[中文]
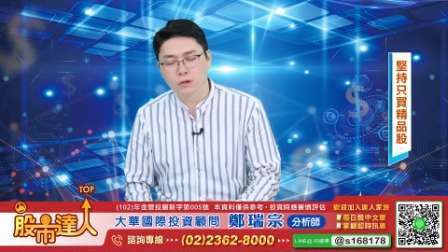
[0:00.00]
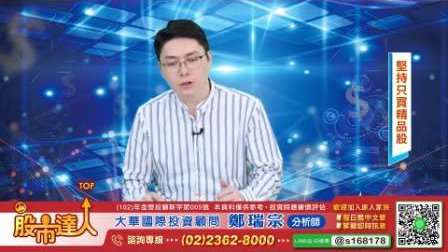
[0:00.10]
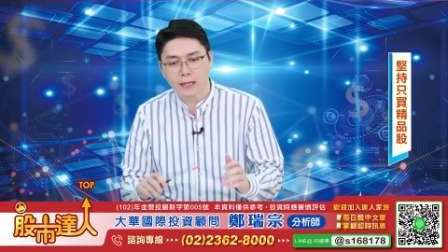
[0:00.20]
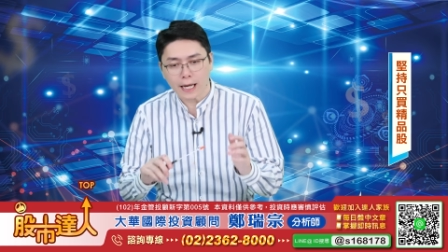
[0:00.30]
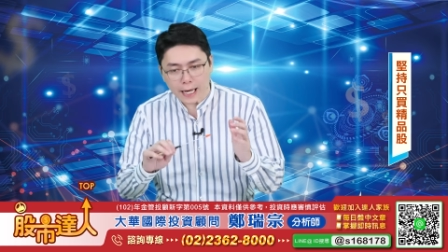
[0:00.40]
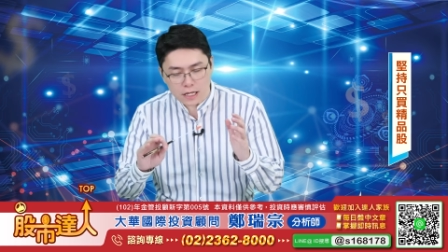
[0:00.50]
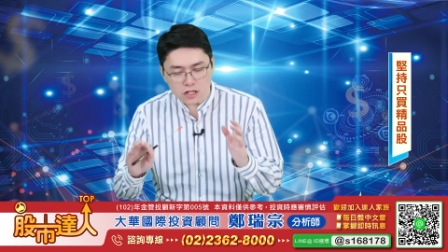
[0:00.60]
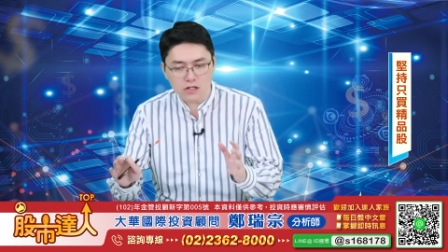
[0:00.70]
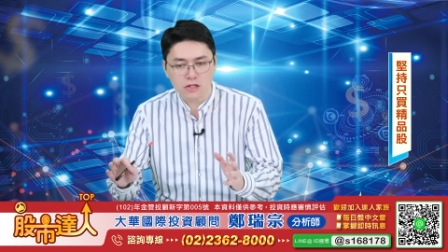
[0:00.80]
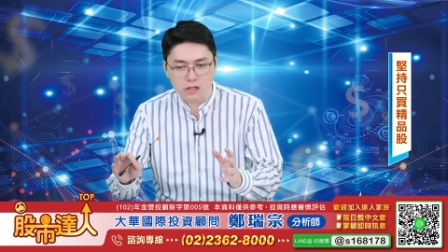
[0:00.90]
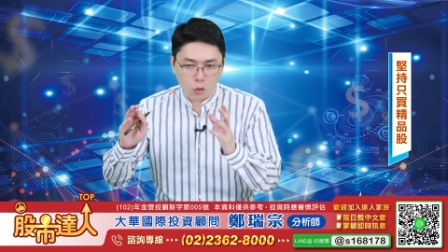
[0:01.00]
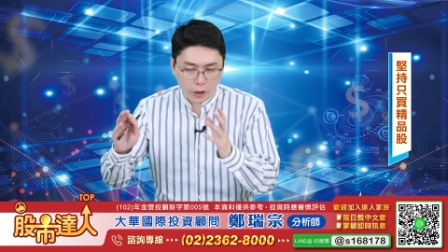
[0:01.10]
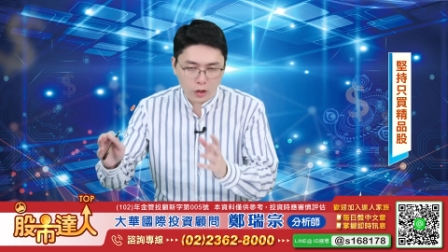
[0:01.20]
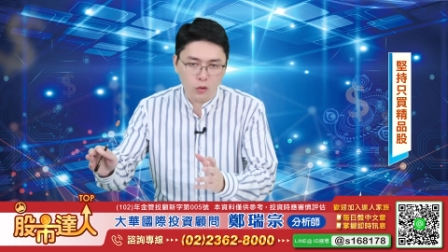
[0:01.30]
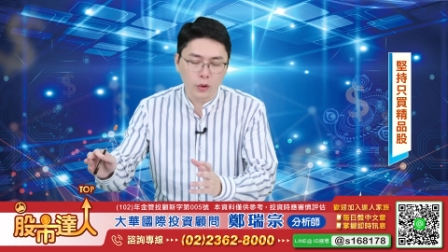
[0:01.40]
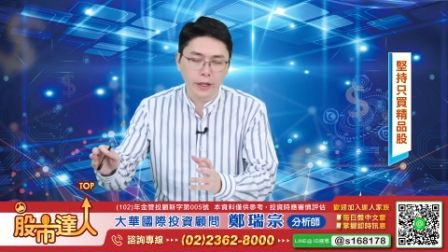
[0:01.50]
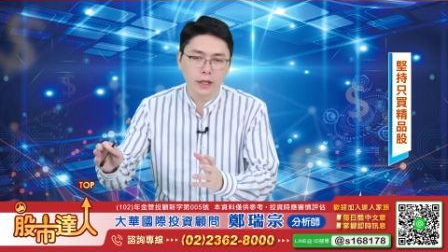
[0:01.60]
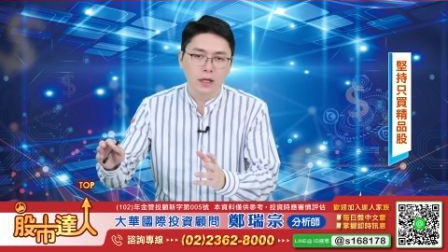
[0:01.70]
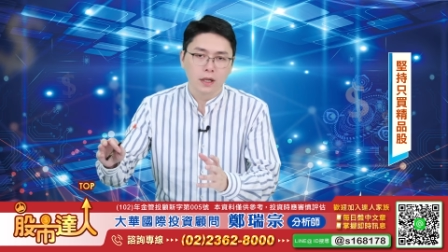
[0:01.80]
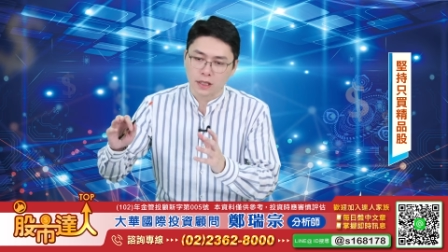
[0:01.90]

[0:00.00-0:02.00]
为就开始回归